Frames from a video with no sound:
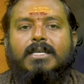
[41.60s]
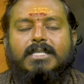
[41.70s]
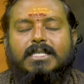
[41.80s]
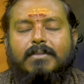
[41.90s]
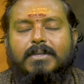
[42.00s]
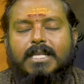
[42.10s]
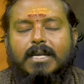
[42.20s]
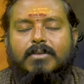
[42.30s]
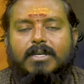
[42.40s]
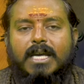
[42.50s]
షష్టమ
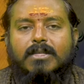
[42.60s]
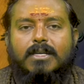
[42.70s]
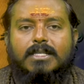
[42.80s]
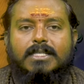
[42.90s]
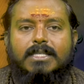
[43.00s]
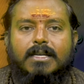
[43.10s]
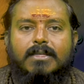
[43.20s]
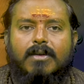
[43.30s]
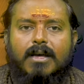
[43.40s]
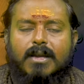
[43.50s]
స్థానంలో కేతుగ్ర సంచారం
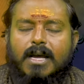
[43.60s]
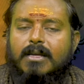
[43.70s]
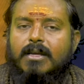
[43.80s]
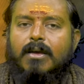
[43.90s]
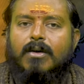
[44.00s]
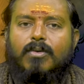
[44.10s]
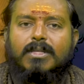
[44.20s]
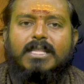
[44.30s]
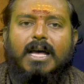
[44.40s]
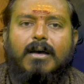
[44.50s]
ద్వారా
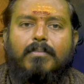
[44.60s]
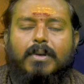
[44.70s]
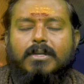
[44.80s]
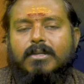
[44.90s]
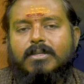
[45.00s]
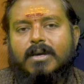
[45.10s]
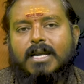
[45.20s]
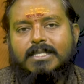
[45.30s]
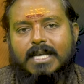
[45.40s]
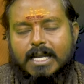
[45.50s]
కొంత పనుల
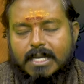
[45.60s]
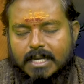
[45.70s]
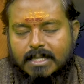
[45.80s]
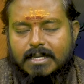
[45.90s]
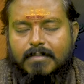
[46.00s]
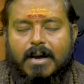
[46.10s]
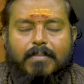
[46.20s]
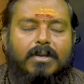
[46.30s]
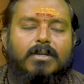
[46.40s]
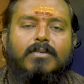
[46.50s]
ద్వారా శారీరక శ్రమ
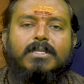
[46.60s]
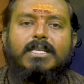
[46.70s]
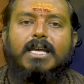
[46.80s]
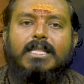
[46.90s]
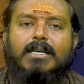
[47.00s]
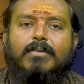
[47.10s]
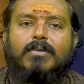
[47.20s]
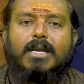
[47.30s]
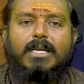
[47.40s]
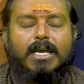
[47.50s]
పనుల ఒత్తిడి
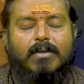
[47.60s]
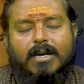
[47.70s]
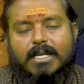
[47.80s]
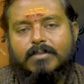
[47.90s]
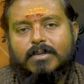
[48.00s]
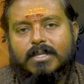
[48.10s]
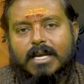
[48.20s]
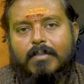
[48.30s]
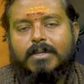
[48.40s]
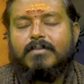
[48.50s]
అధికమవడానికి అవకాశం ఉంటుంది
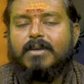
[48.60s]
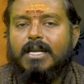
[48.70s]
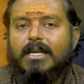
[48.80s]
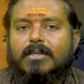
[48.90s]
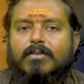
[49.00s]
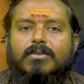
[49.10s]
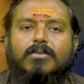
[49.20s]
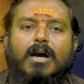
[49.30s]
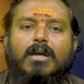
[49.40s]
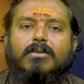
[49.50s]
కాబట్టి వీలైనంత వరకు
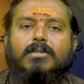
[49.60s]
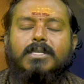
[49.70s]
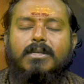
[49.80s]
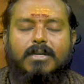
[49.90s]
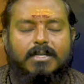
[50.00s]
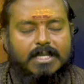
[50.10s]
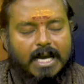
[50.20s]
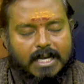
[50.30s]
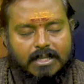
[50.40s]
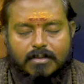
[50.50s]
ఆరోగ్య విషయంలో ఒకటి
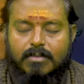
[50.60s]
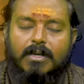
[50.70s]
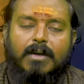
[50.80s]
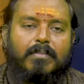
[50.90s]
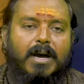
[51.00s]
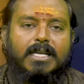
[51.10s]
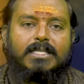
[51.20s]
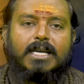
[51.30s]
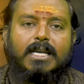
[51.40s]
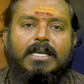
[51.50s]
జాగ్రత్తలు
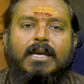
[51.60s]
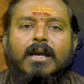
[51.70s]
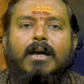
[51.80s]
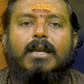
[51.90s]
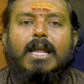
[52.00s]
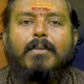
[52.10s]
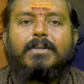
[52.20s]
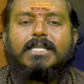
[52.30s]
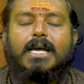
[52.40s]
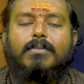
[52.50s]
పాటించాలి
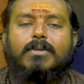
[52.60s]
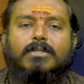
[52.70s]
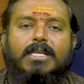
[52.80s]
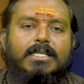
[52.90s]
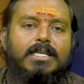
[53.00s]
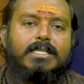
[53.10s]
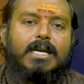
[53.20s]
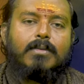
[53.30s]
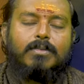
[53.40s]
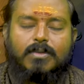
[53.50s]
లాభస్థానంలో శని
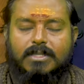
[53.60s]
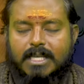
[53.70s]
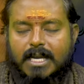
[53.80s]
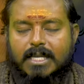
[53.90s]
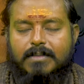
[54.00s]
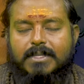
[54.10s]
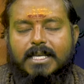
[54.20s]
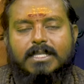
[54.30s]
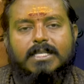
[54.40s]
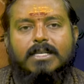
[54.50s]
సంచారము
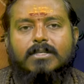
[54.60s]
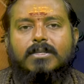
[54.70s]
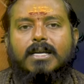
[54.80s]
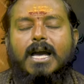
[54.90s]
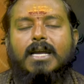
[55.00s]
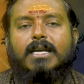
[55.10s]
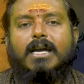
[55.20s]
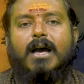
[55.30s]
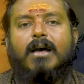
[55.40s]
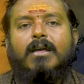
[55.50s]
స్వస్థానాధిపతి సంచరిస్తున్న కారణంగా